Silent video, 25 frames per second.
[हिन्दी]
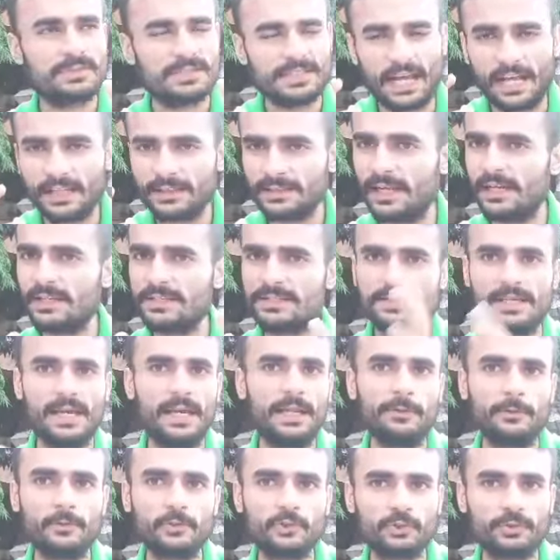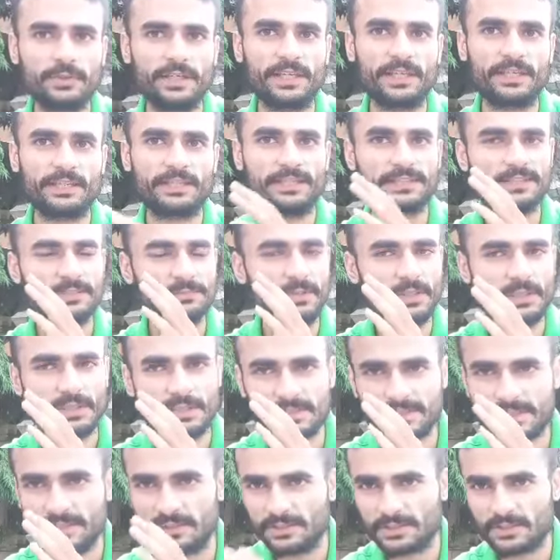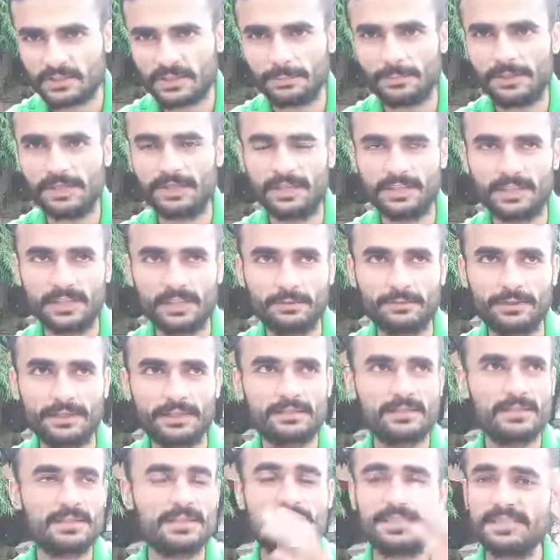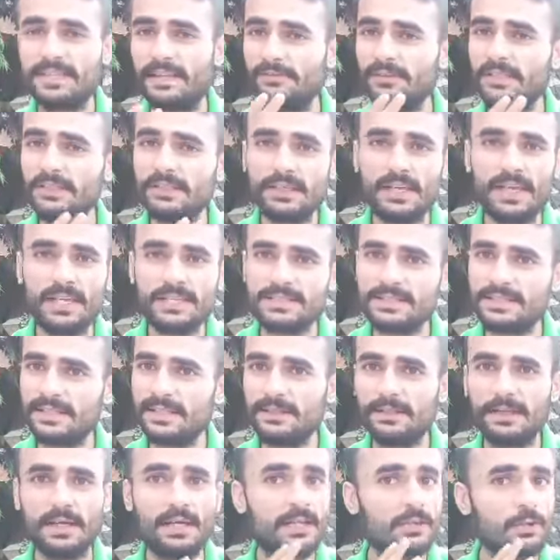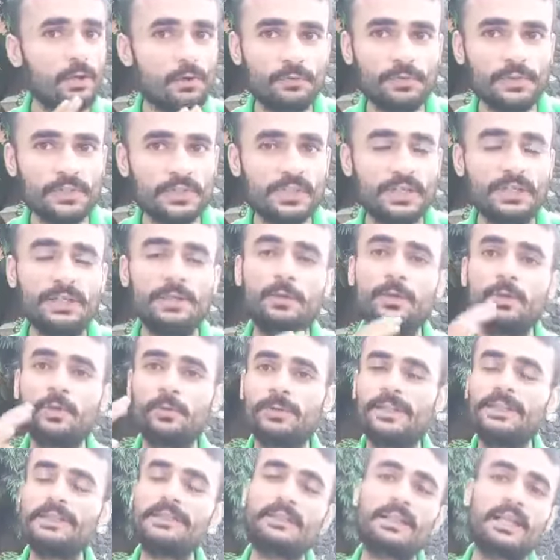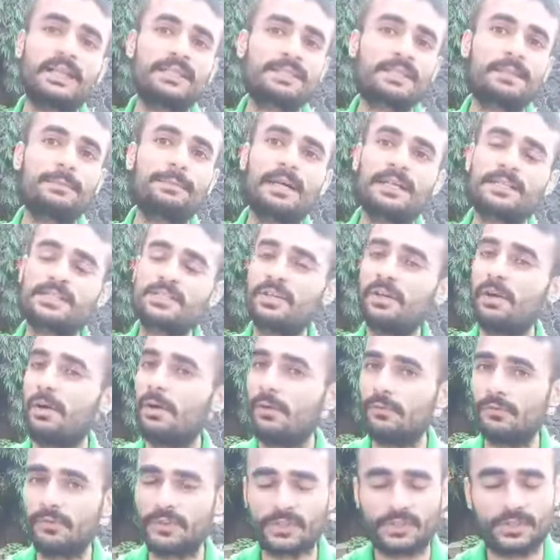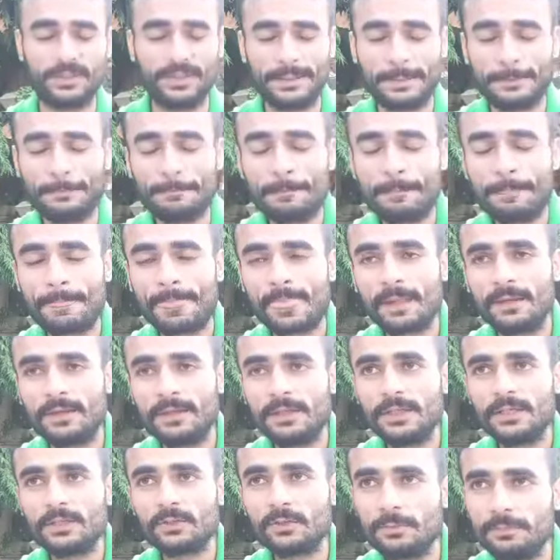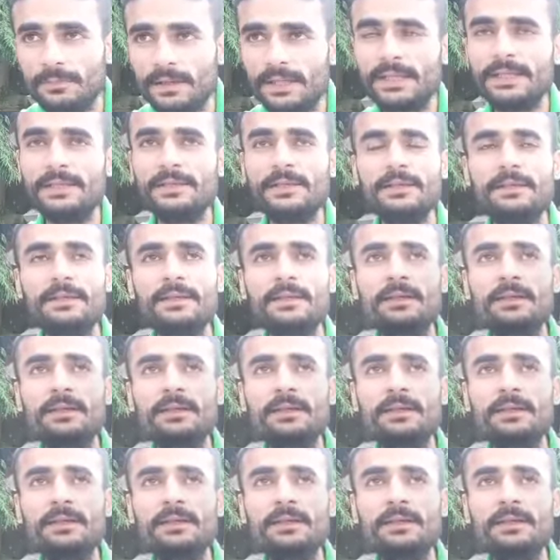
सात आठ साल हो चुके हैं इस फिटनेस इंडस्ट्री में रहते हुए सेवन्थ क्लास से अनऑफिशियली और ट्वेल्थ क्लास के बाद से ऑफिशियली तो मैंने ये